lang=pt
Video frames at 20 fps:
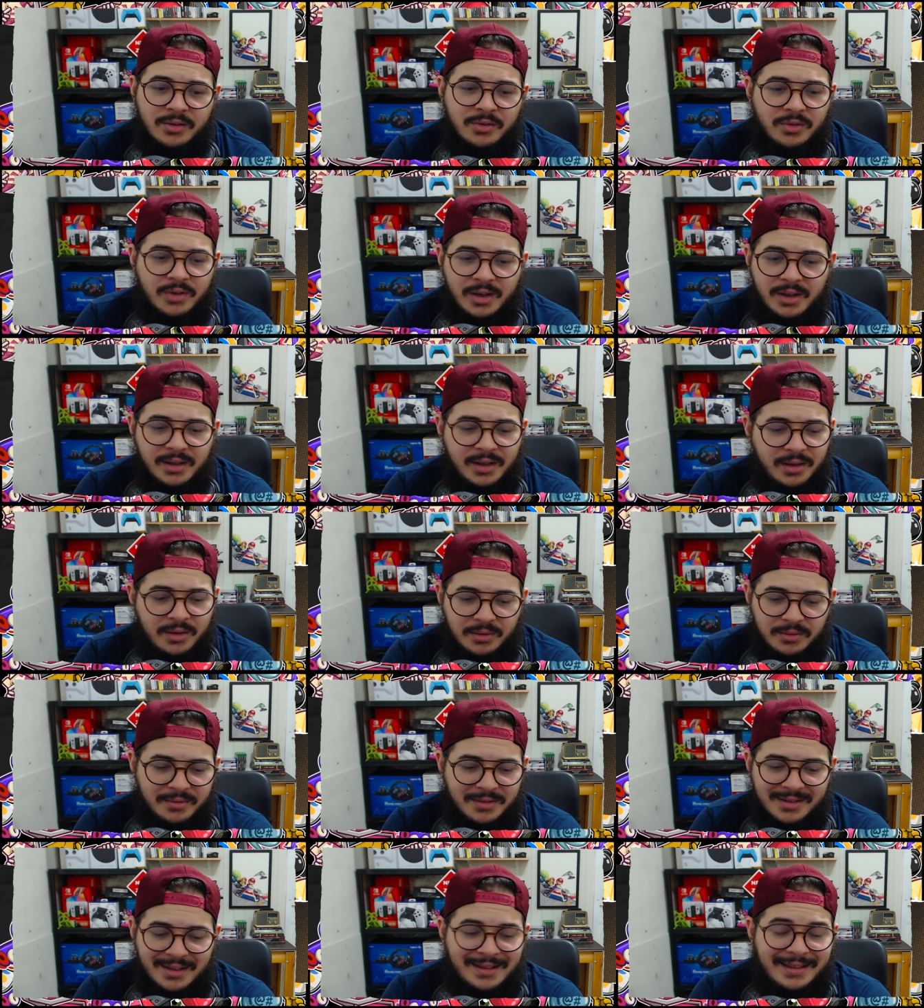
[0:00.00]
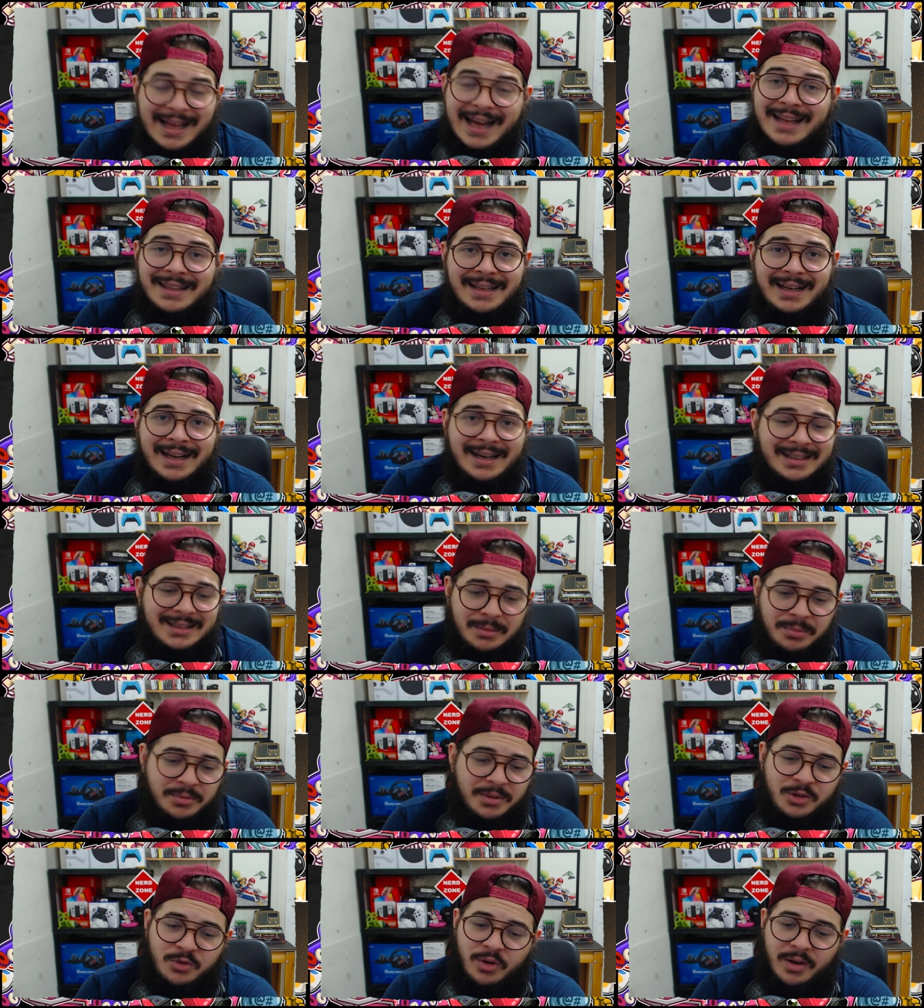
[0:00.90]
Sem nem sem nada, cara.
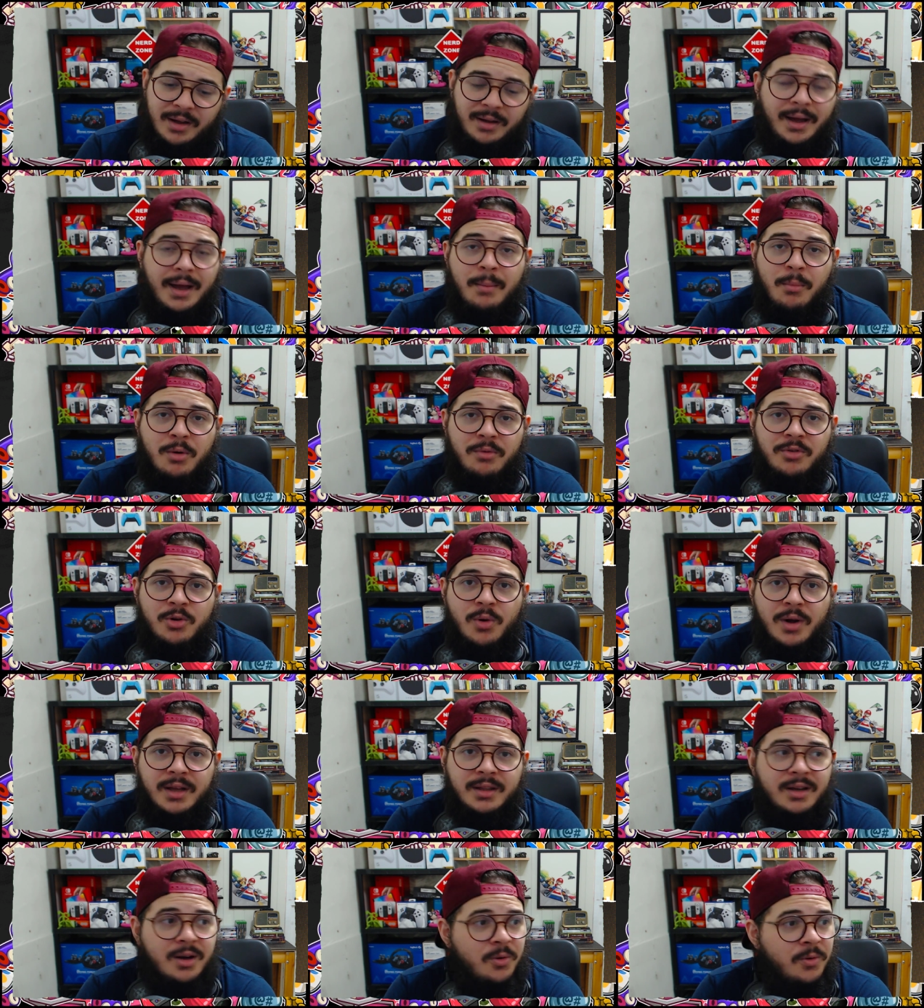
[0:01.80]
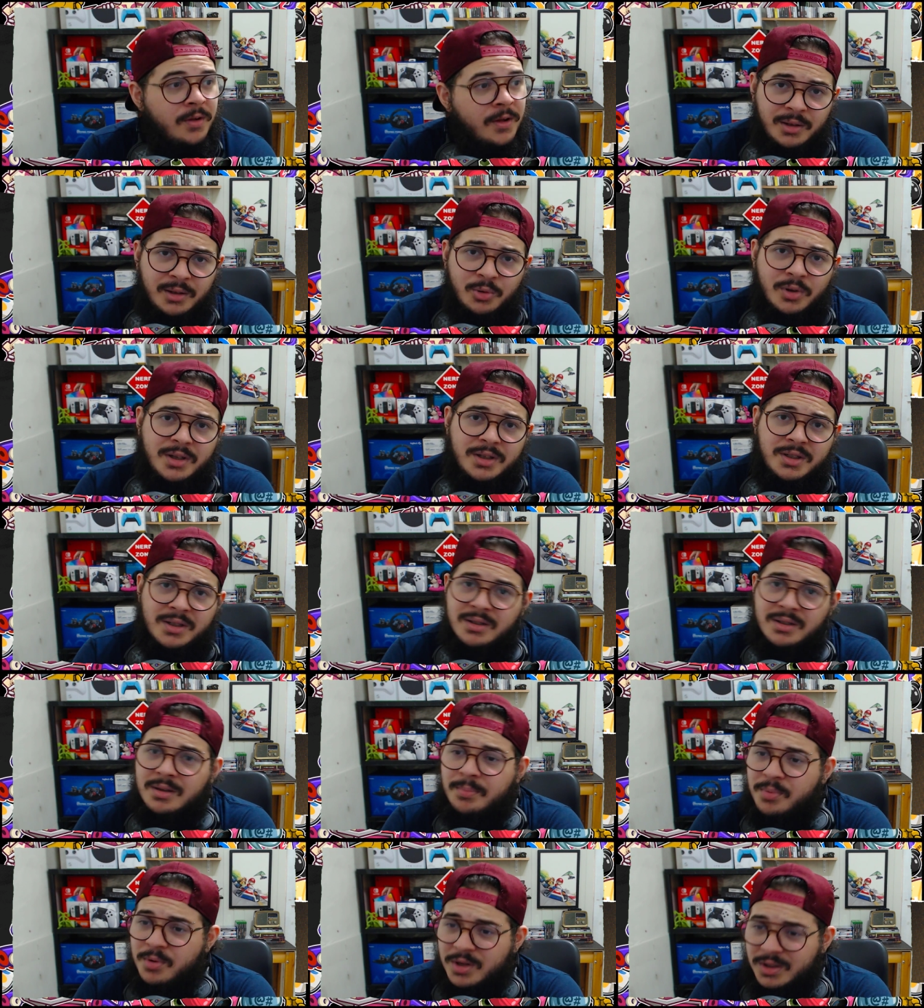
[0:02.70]
Simplesmente lá removeu o canal e dois dias
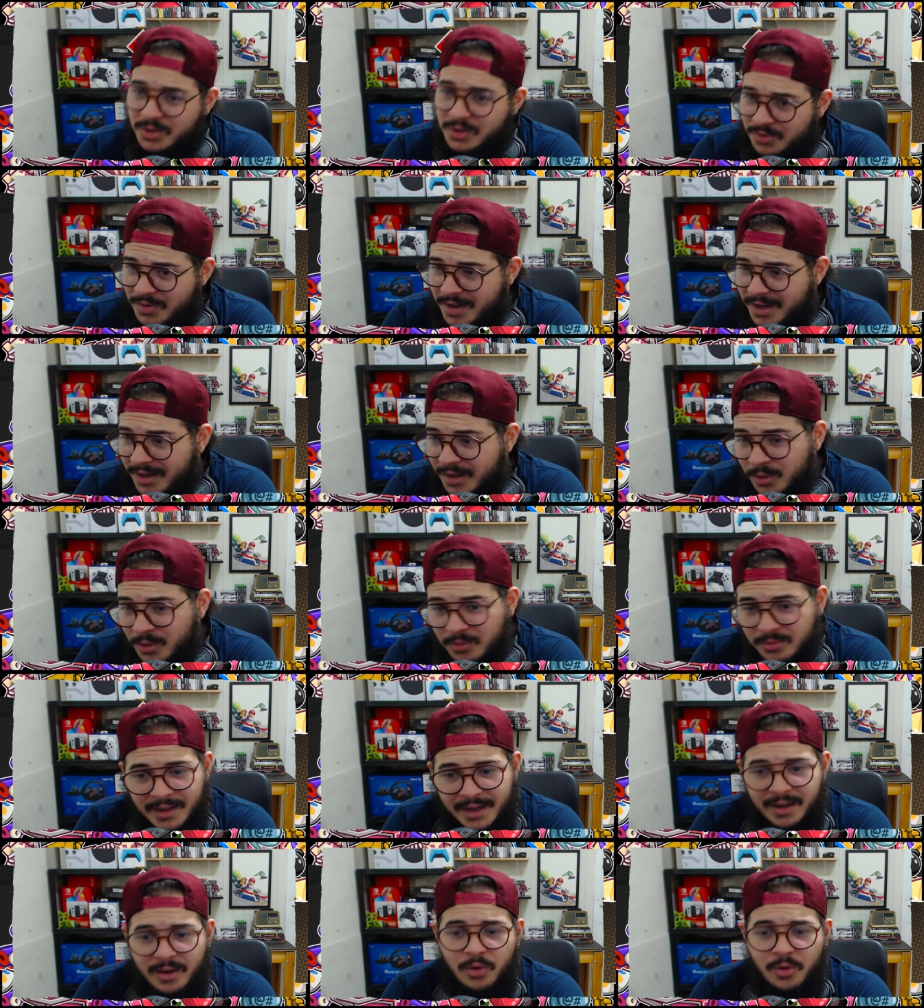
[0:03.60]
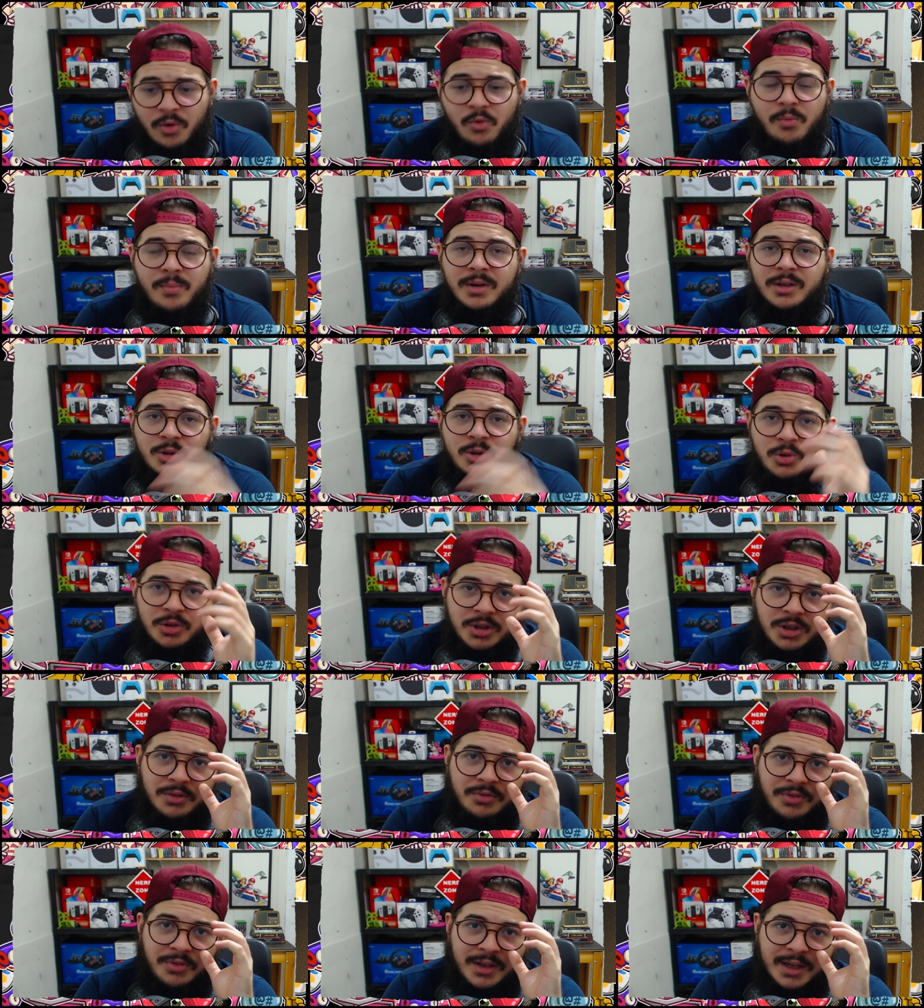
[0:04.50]
depois vieram dar alguma
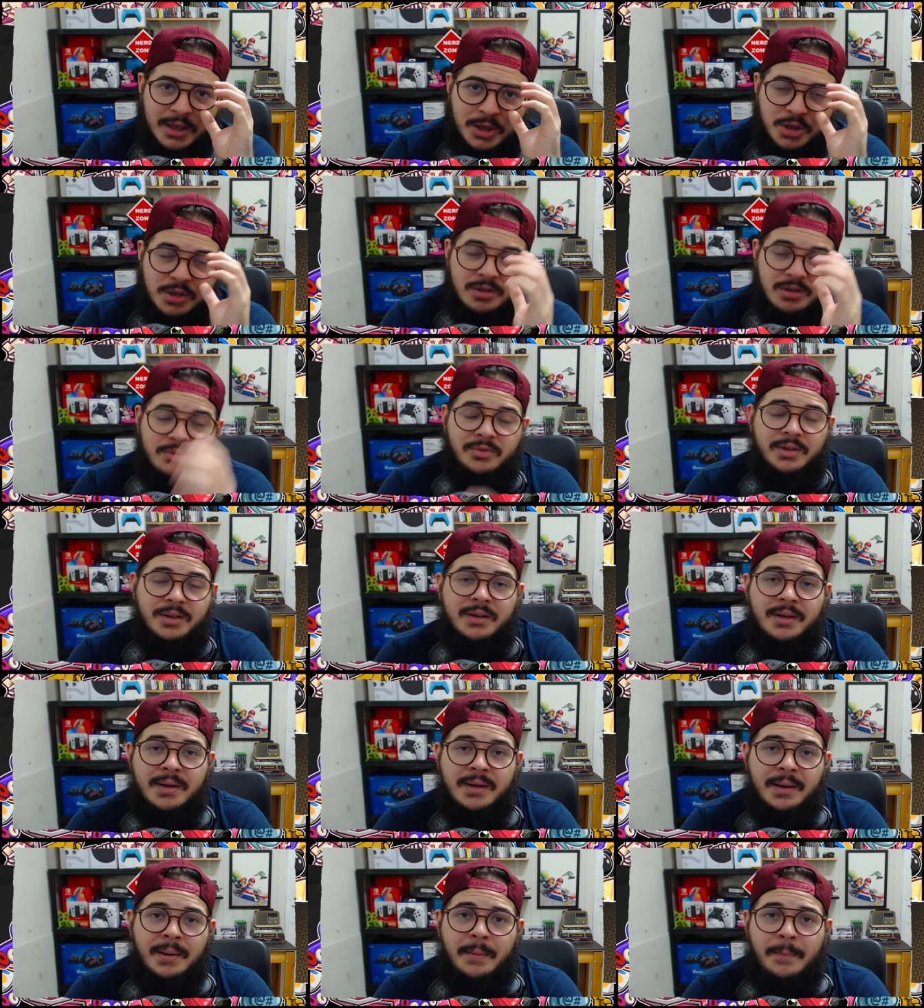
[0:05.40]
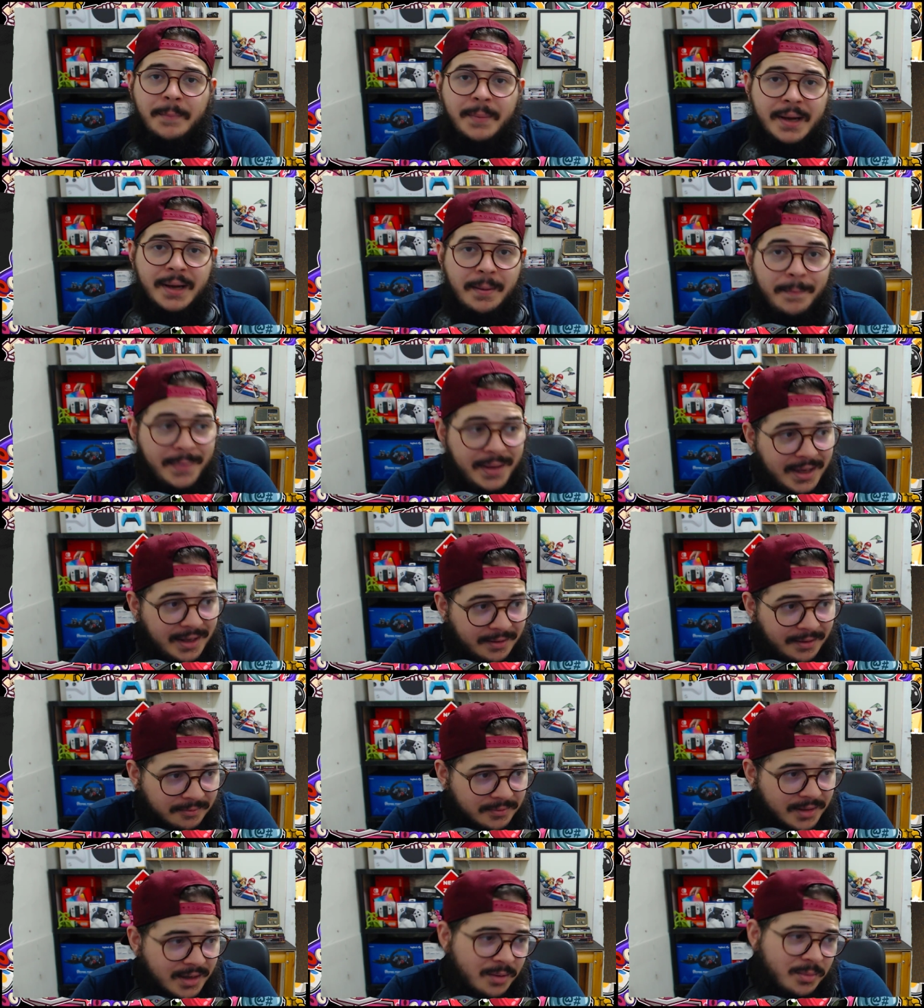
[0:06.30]
justificativa para
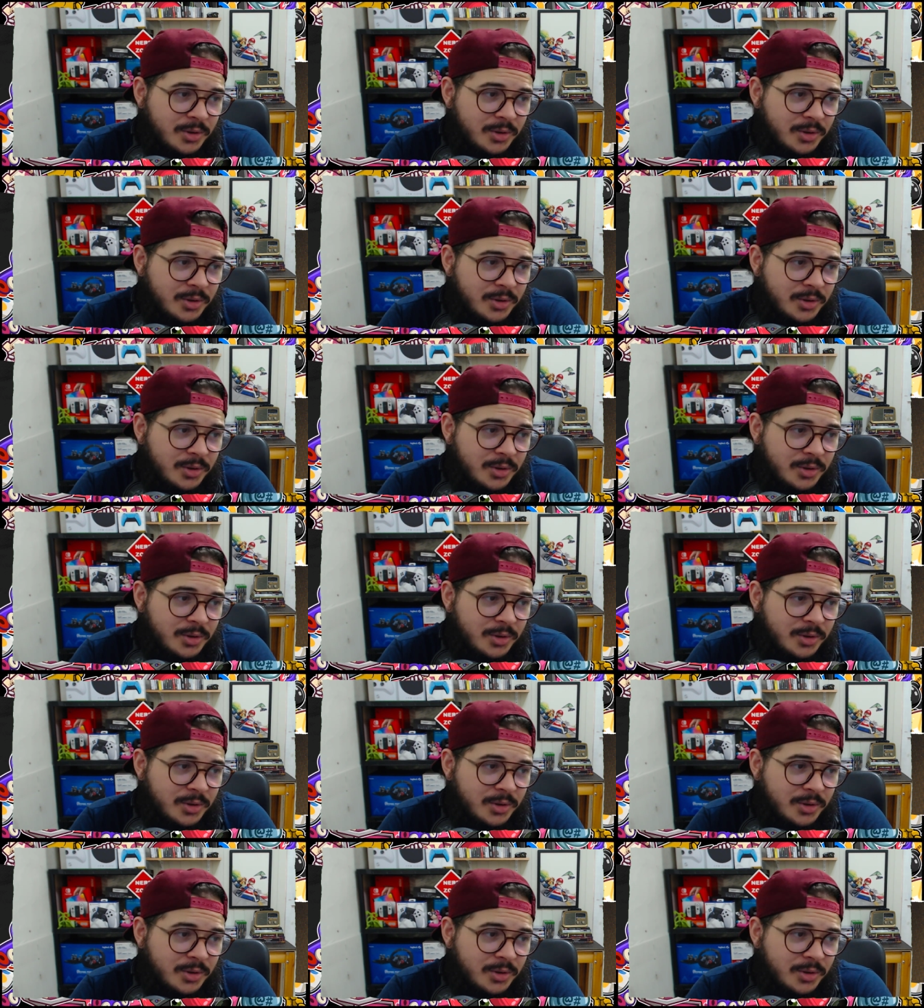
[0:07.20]
mim, tá?